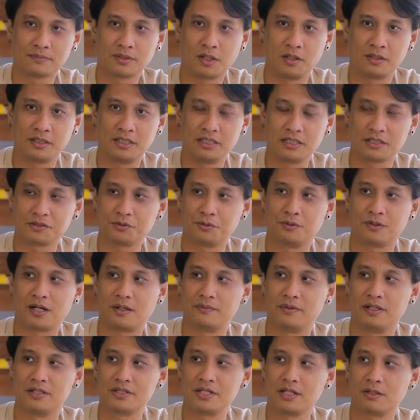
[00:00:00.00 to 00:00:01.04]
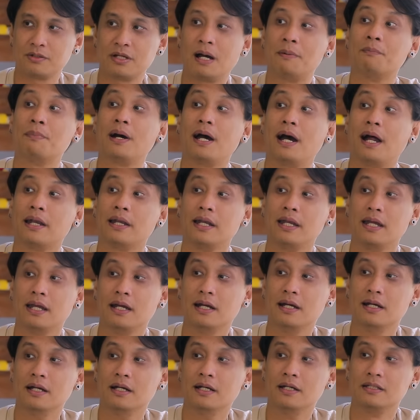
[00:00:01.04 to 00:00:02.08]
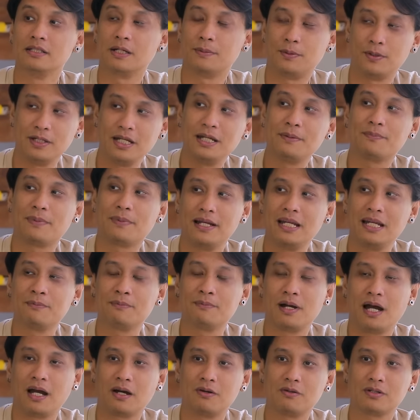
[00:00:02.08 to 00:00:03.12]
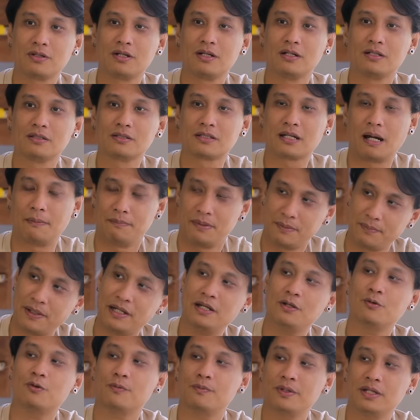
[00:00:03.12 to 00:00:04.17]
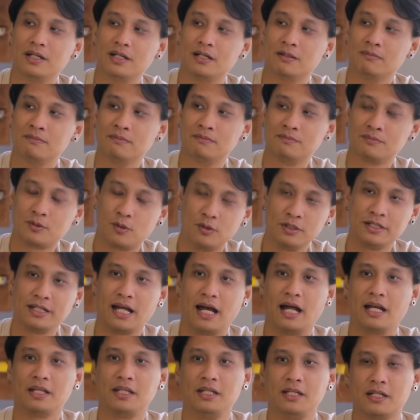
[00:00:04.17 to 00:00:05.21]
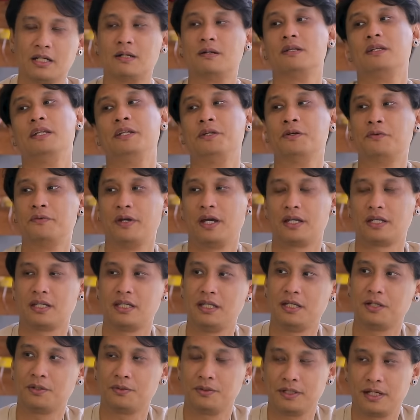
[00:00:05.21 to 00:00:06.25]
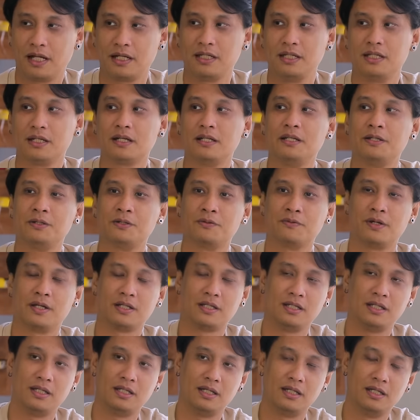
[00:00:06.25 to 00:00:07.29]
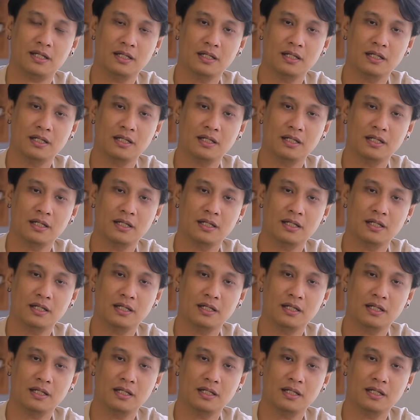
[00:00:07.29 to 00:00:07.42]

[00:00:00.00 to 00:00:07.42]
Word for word: ตอนที่จะส่งขับเลนซิ่งเขาทำผ่านนี่แต่พอเล่นไปเล่นมาเขาก็กลับมาเป็นลูปเดิม คนด่าทีก็รีโนเวทที คนด่าทีก็รีโนเวทที